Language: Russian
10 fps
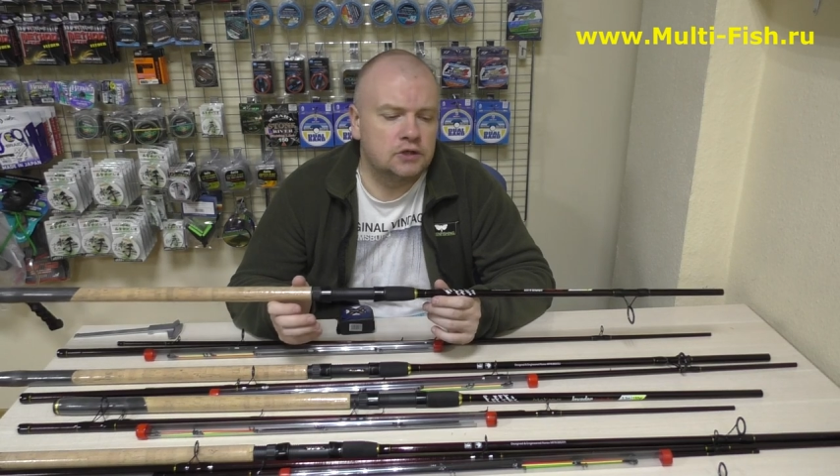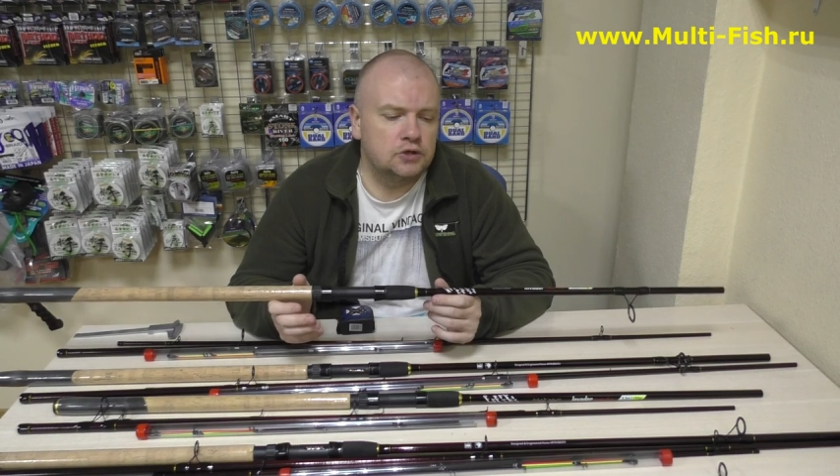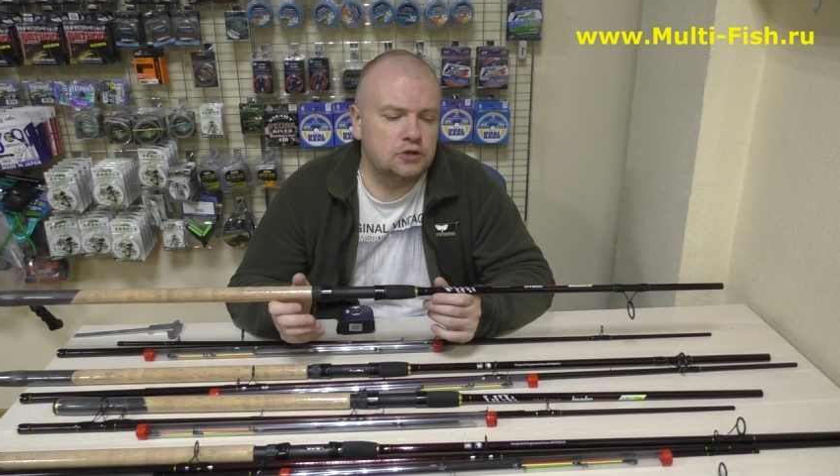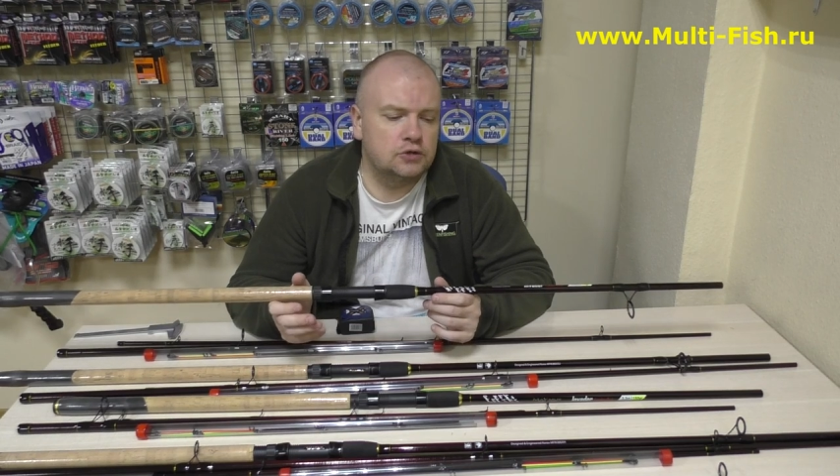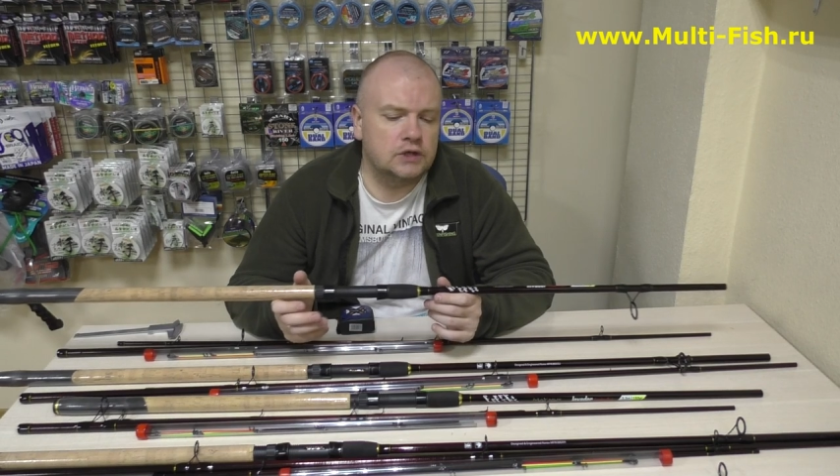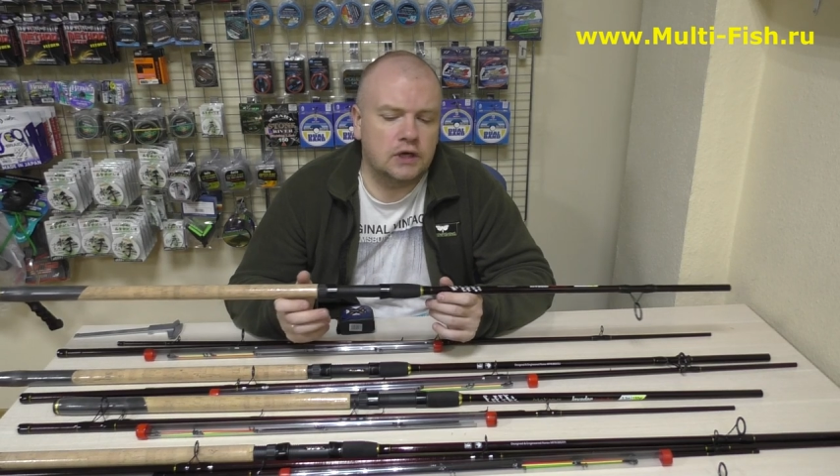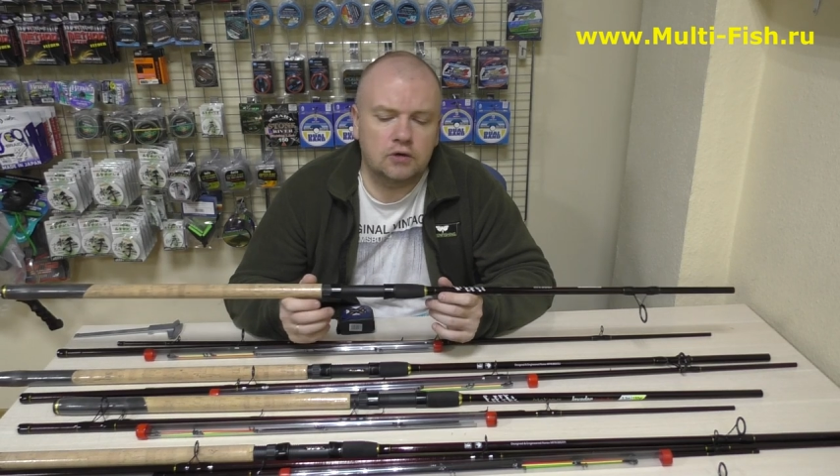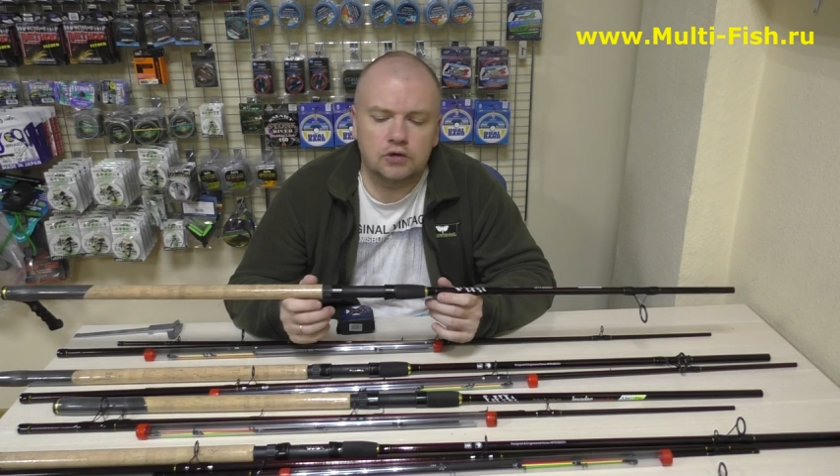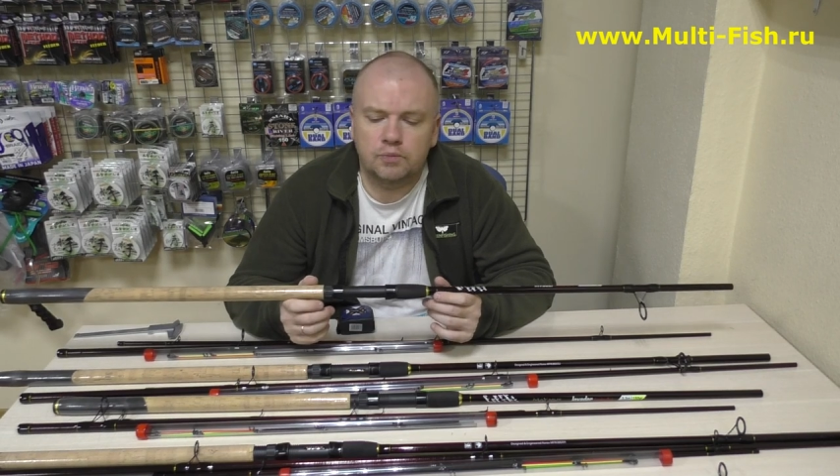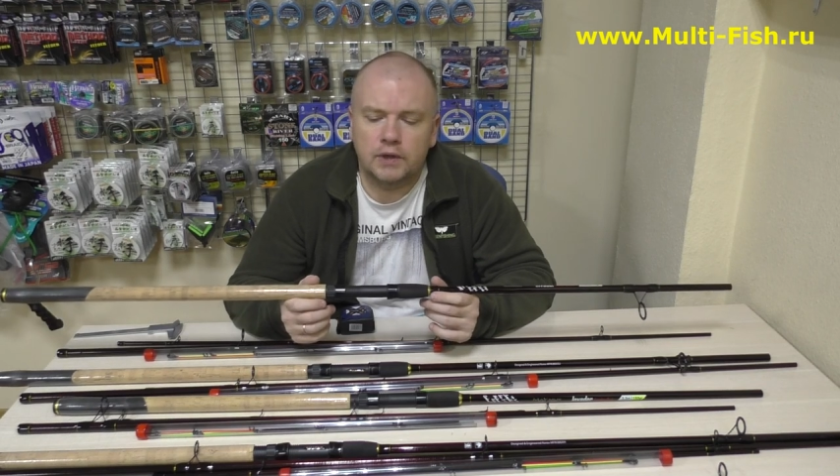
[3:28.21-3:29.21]
чуть-чуть
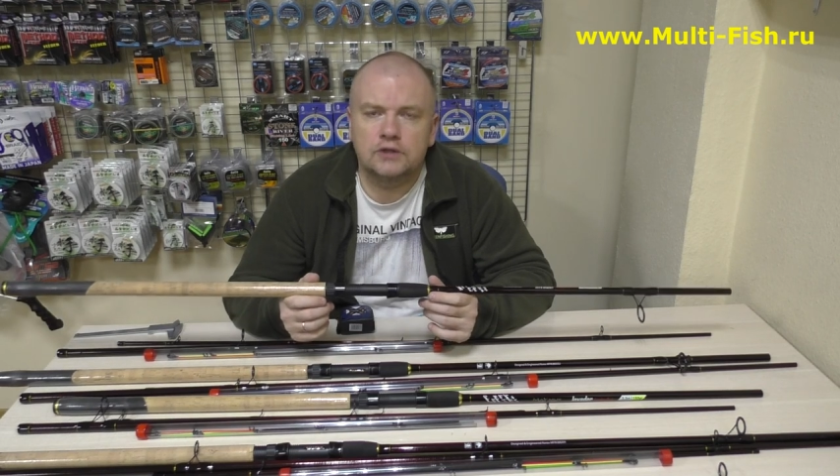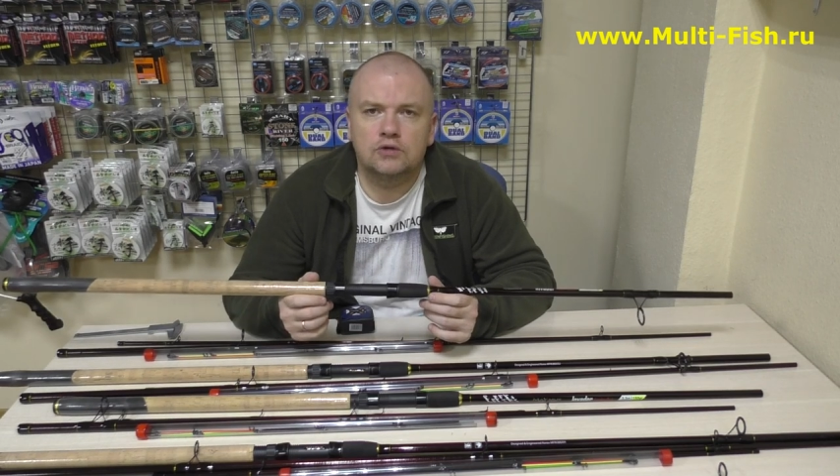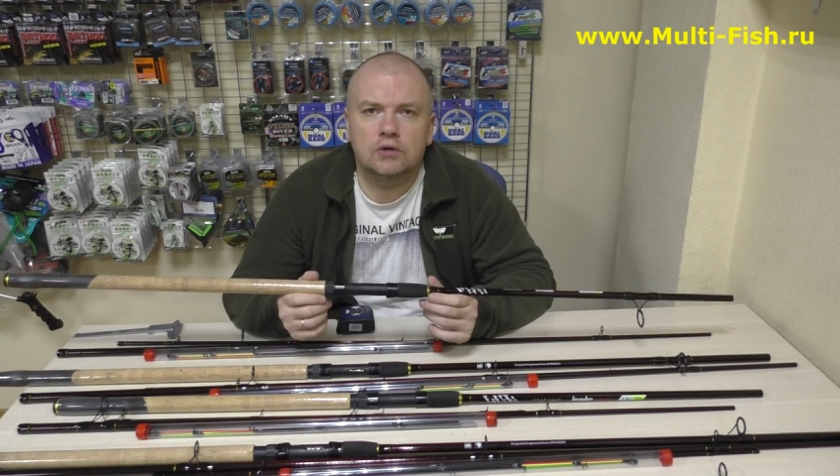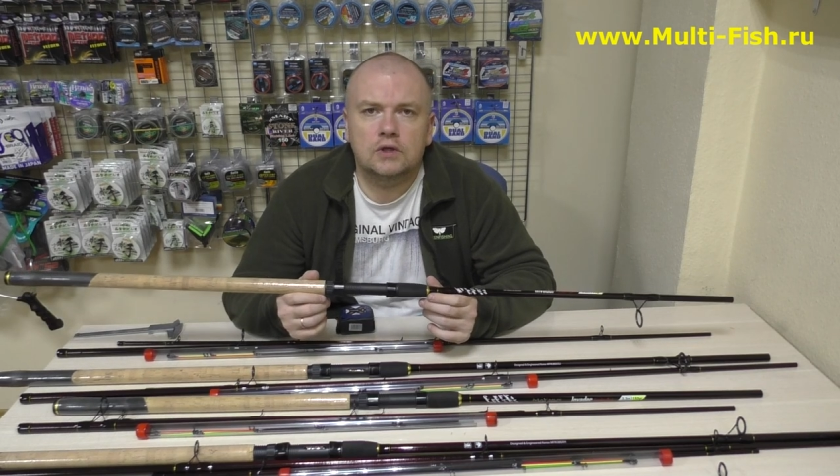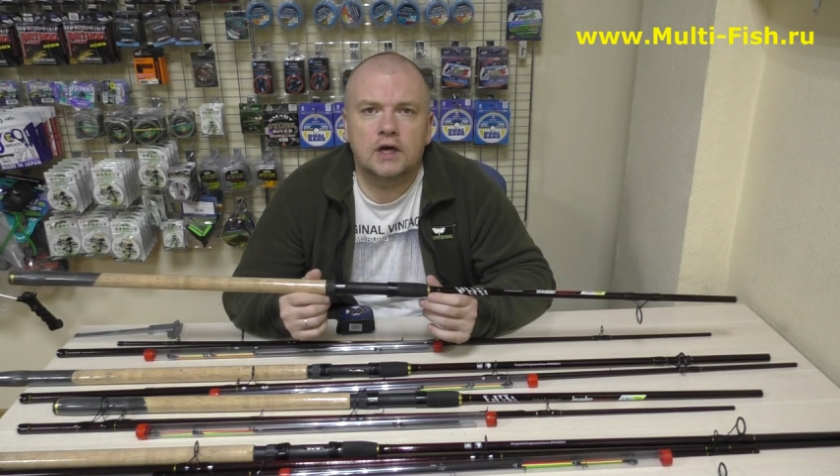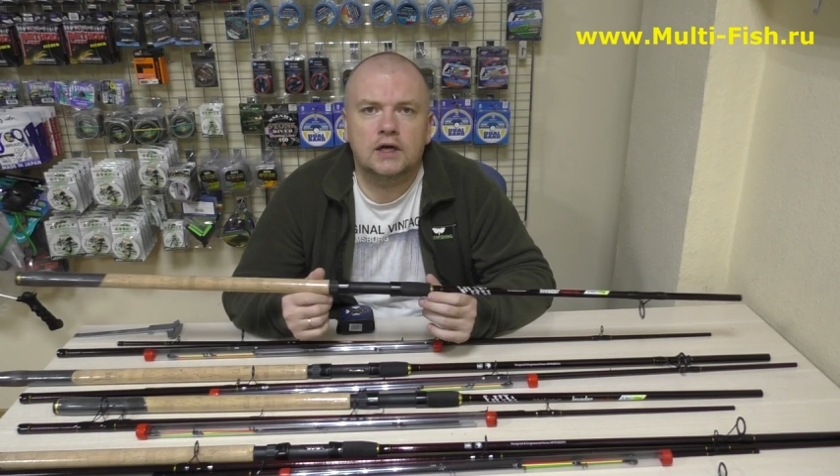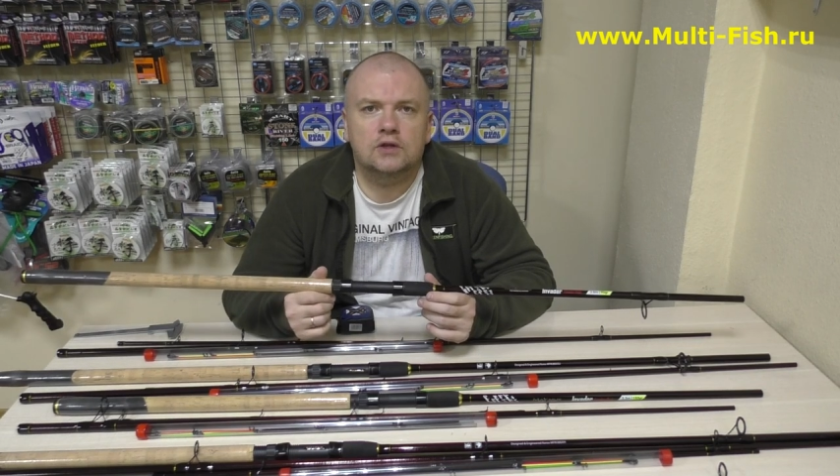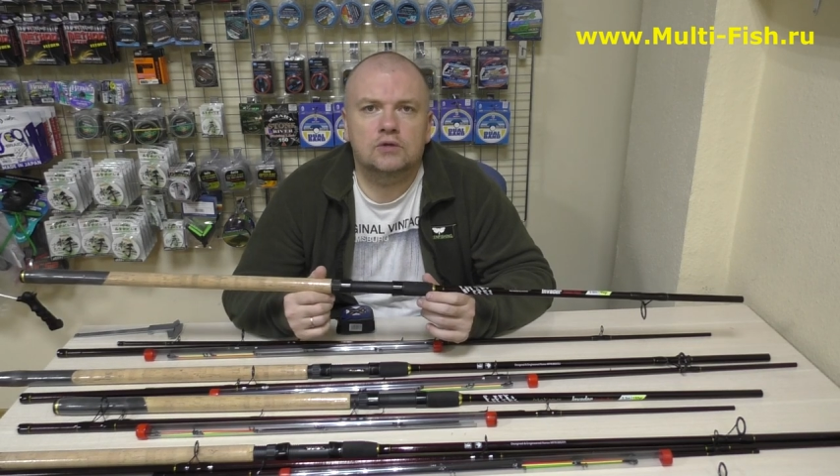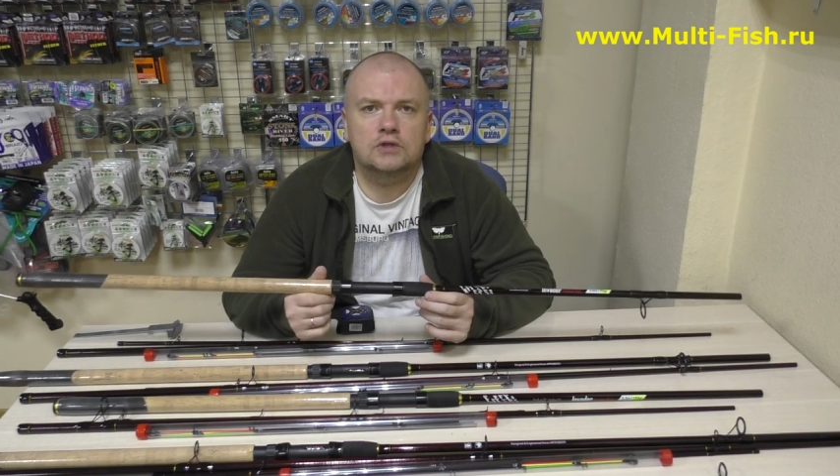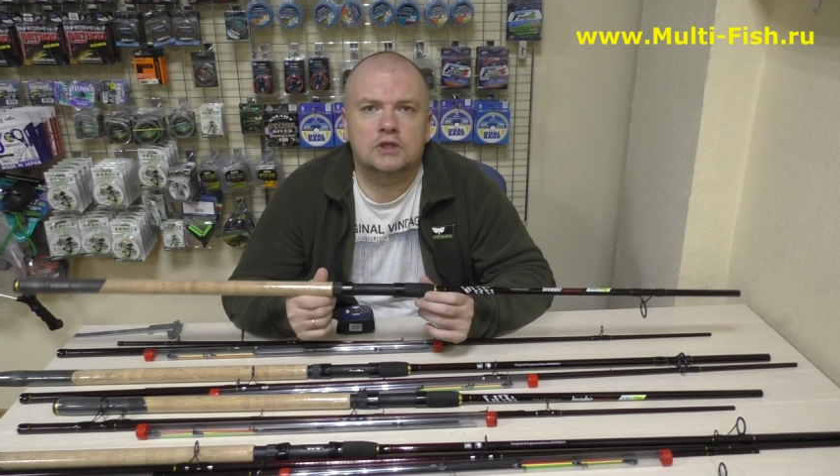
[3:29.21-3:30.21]
какой-то подтек лака,
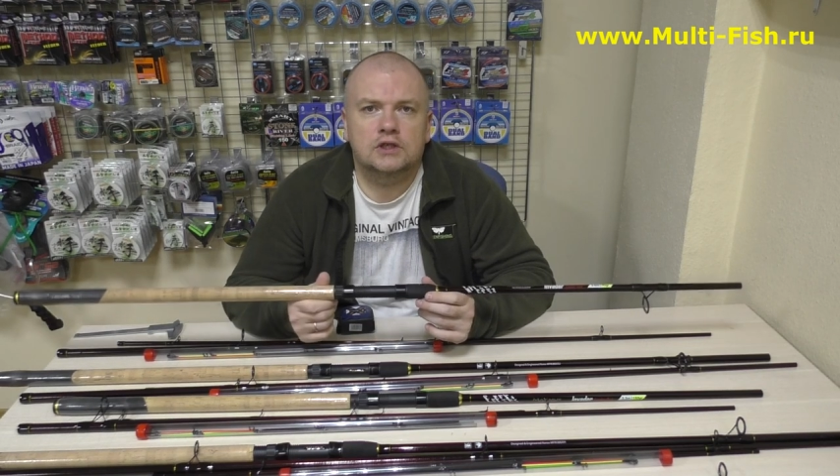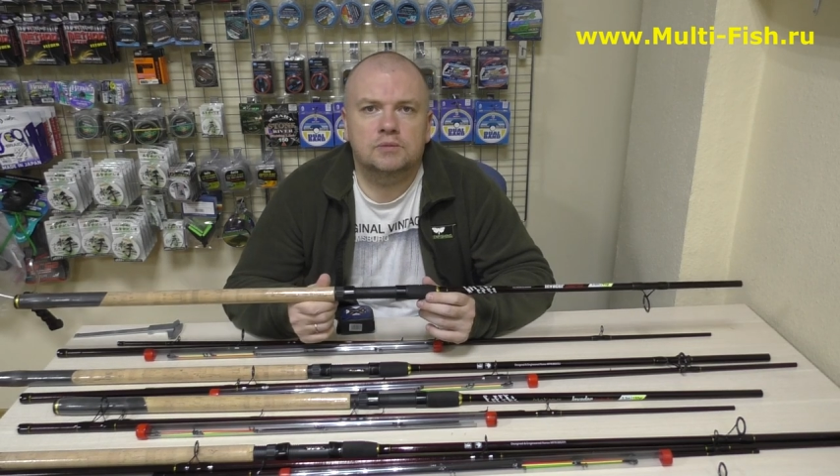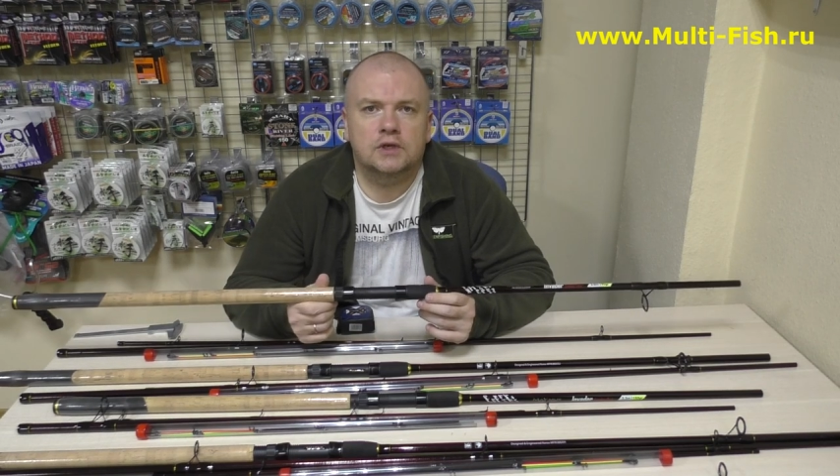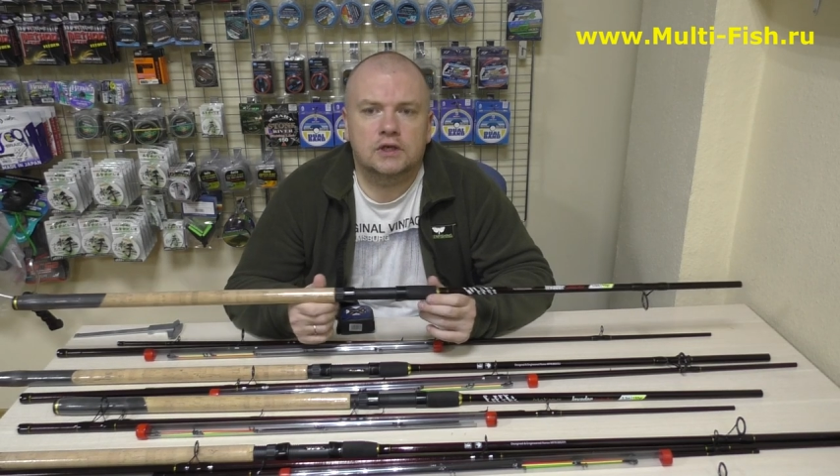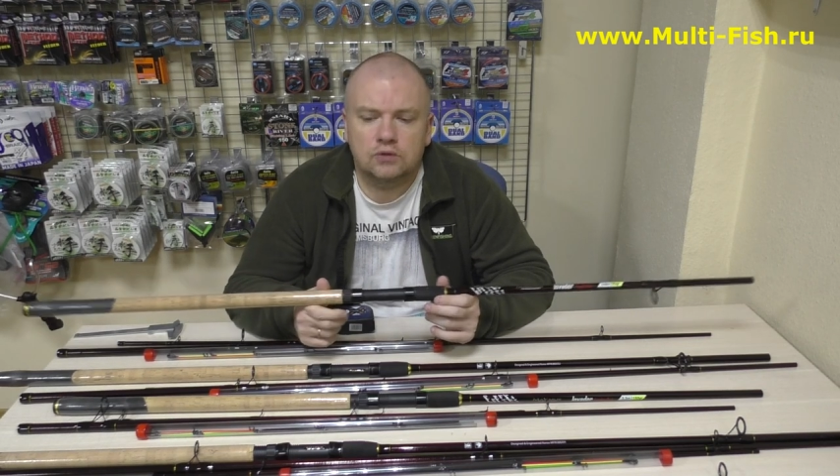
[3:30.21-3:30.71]
то есть, скажем так,